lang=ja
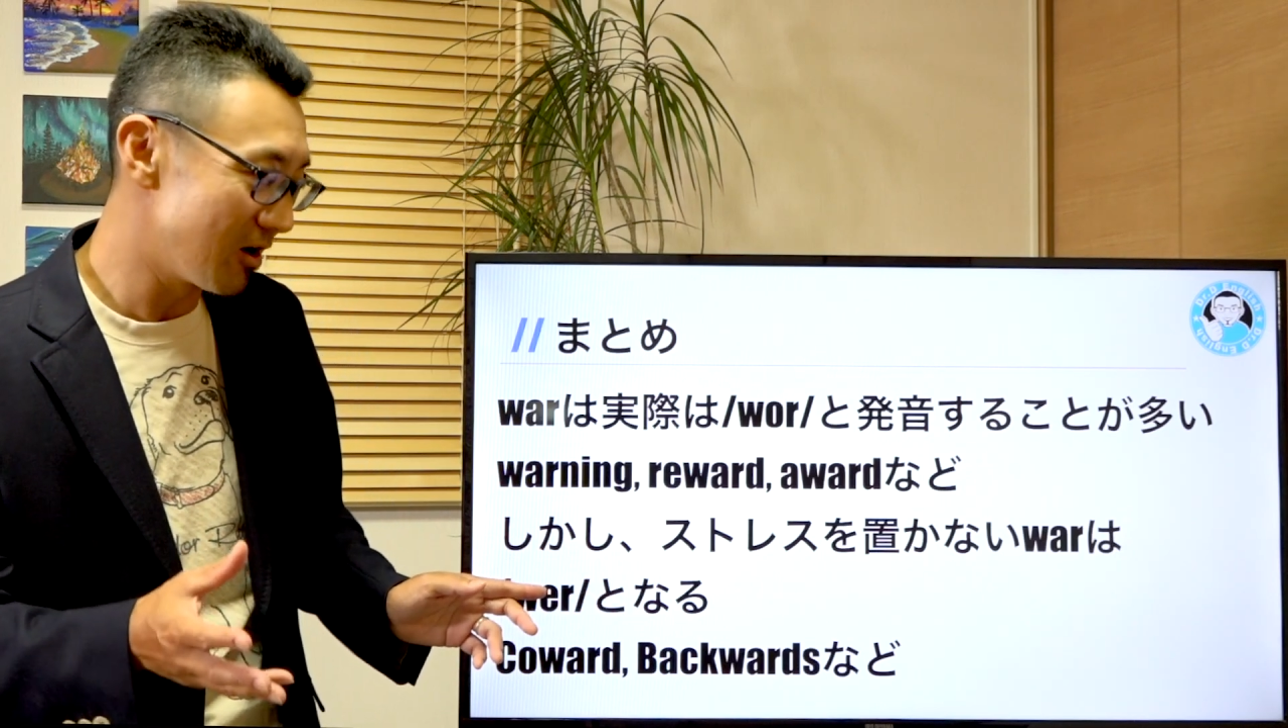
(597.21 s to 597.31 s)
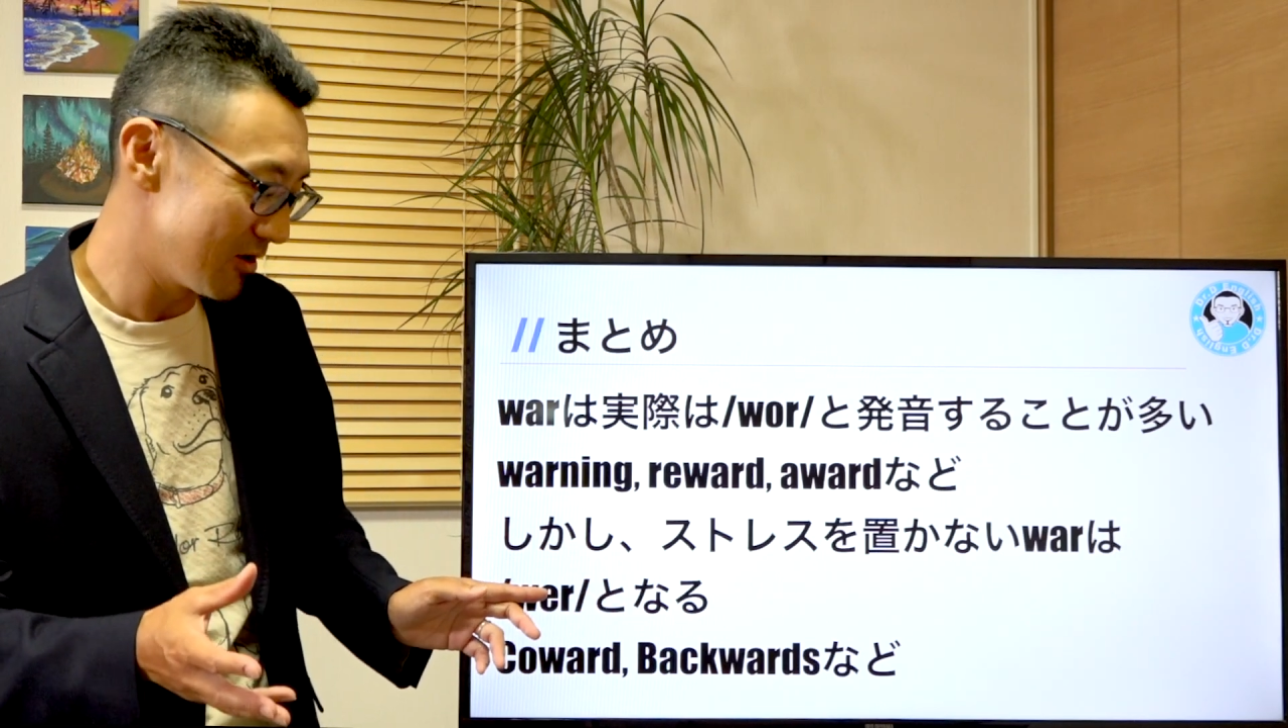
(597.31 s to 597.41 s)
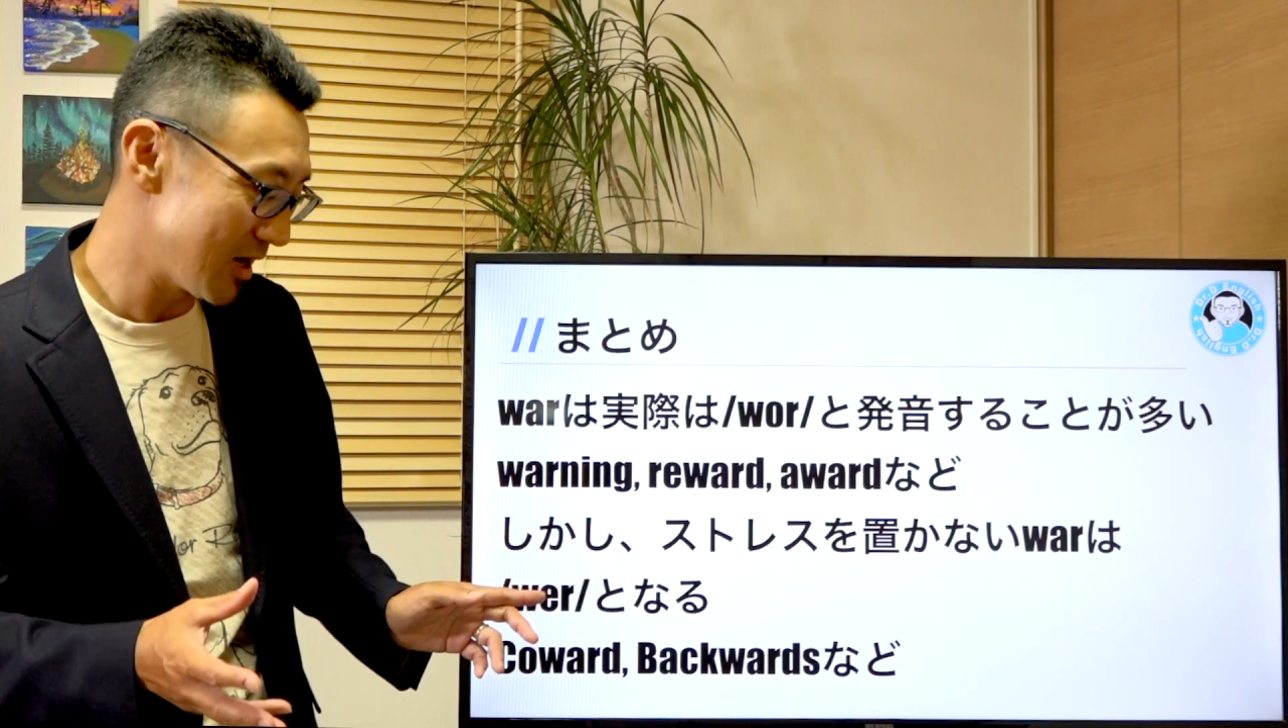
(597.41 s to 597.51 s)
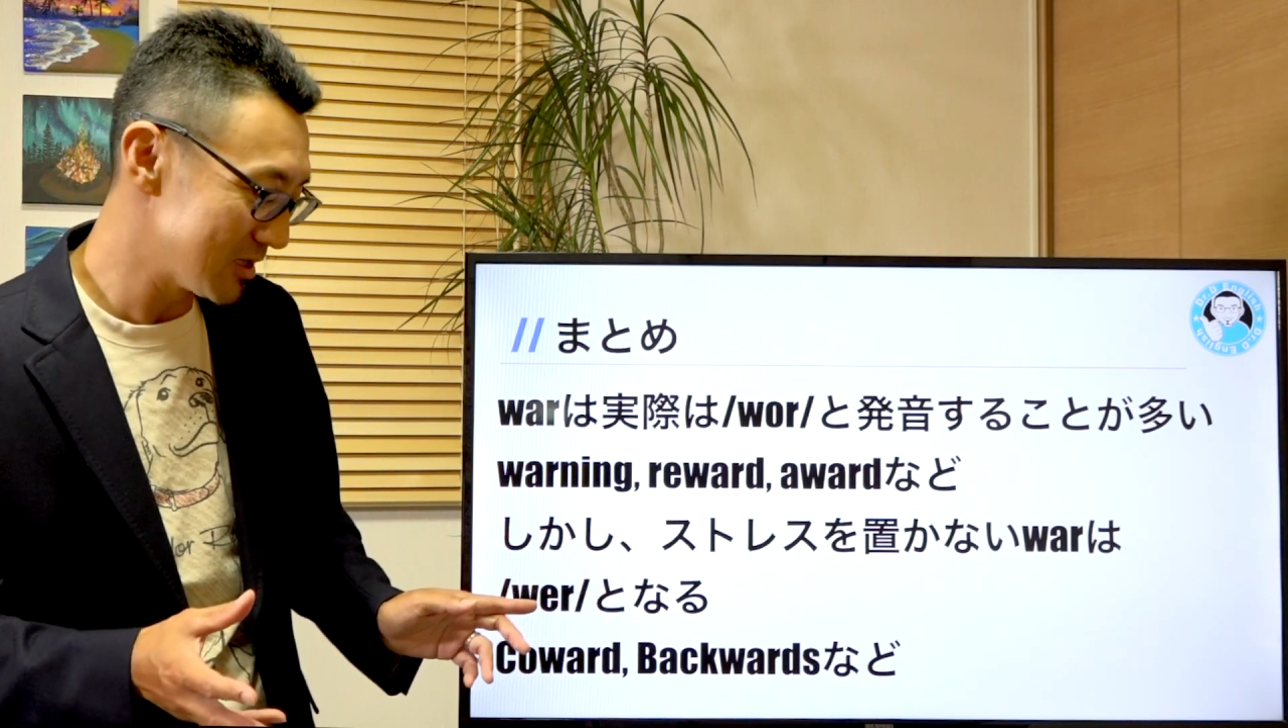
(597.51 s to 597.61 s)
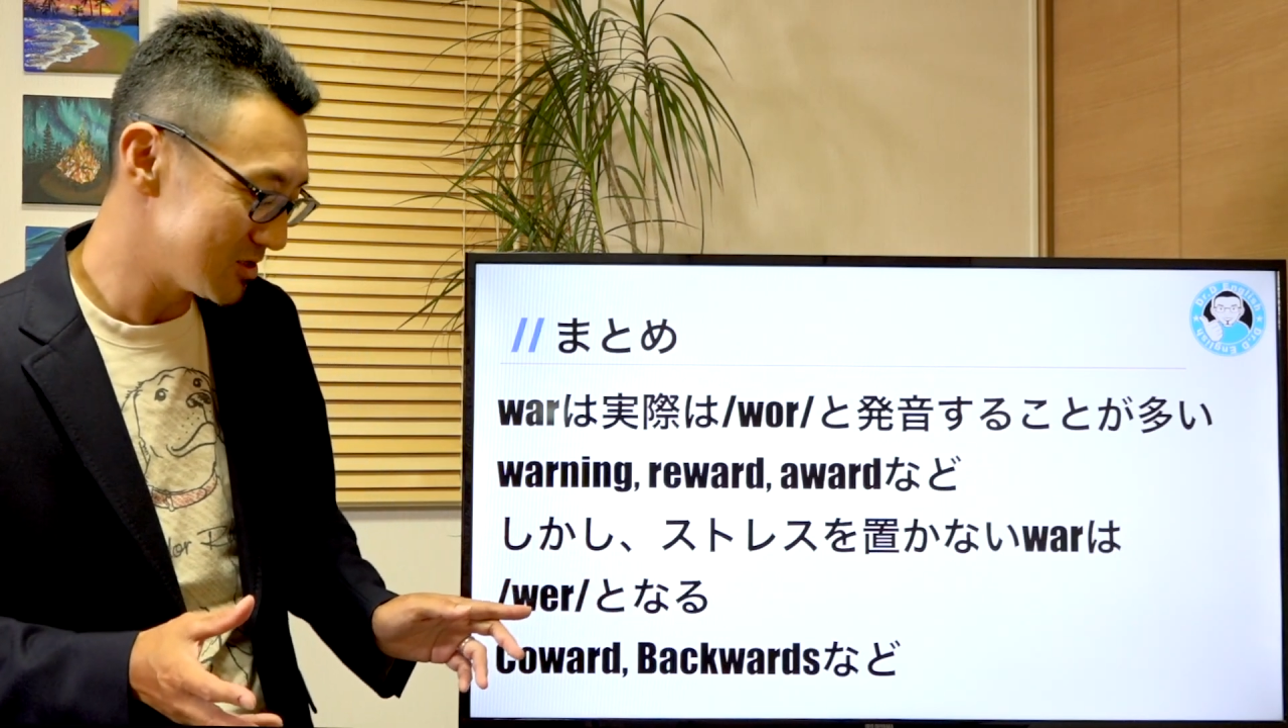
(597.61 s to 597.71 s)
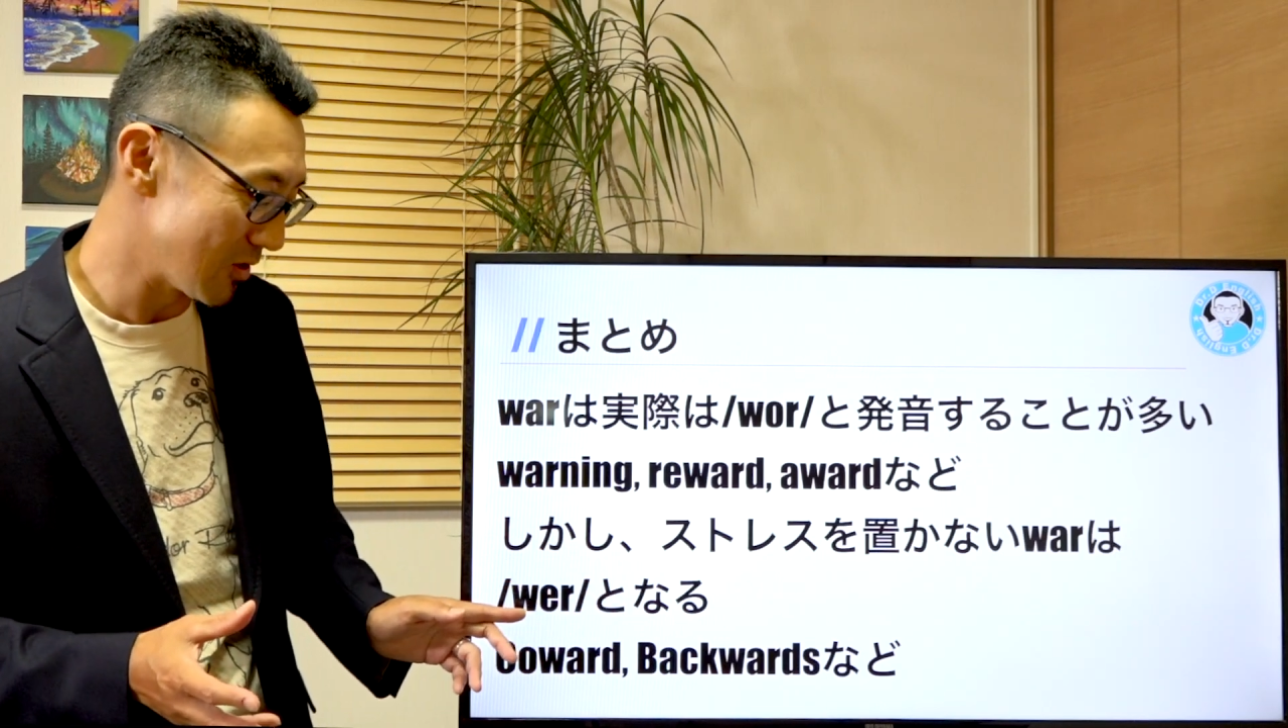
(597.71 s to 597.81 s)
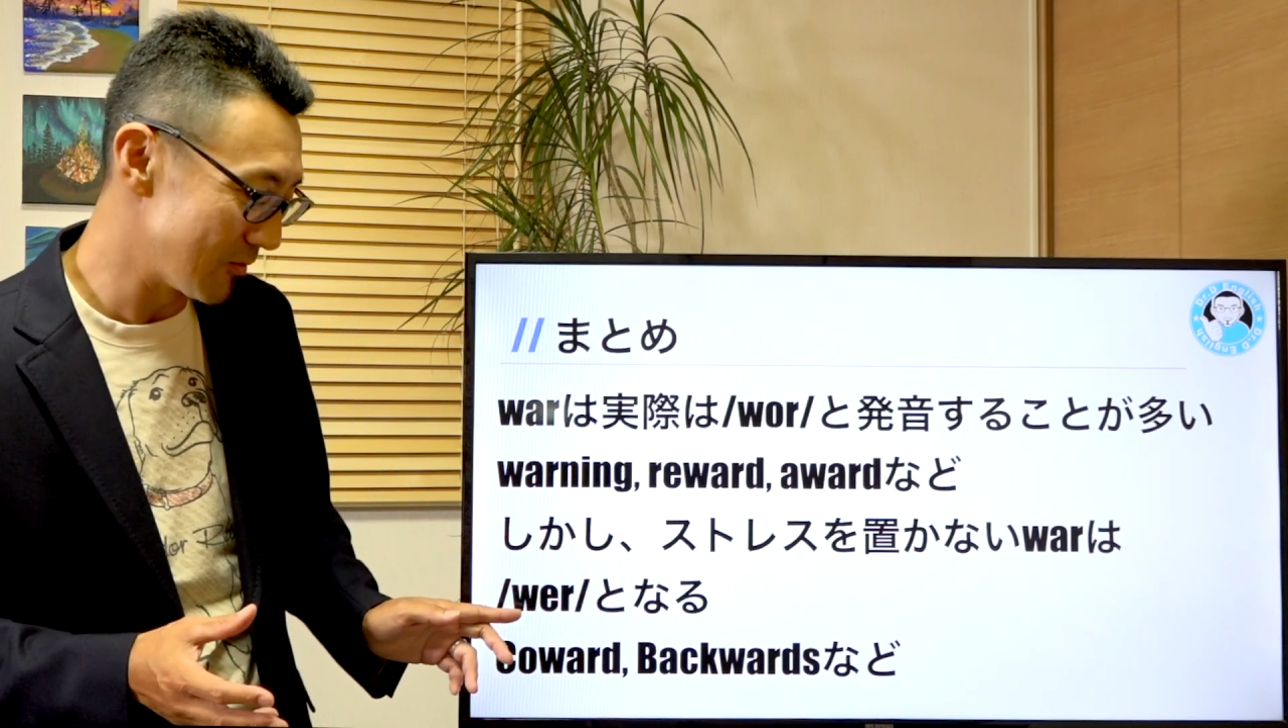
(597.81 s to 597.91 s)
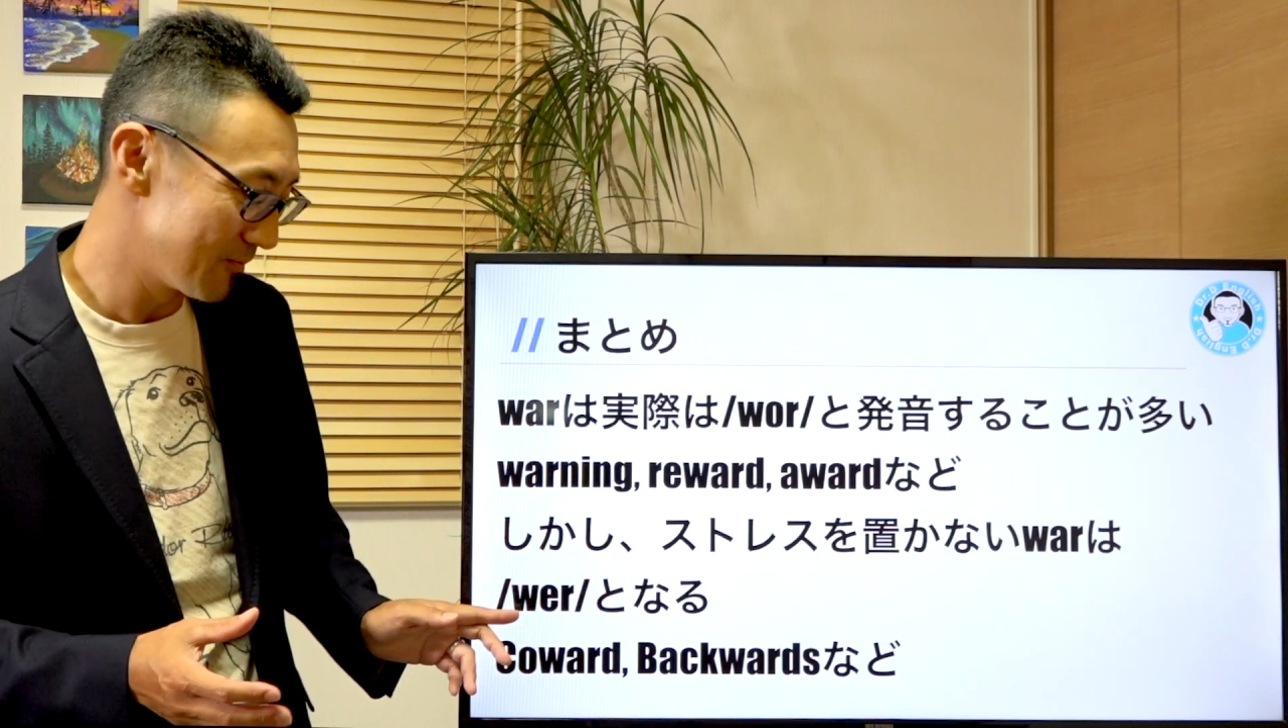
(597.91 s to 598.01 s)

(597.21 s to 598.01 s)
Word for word: の発音、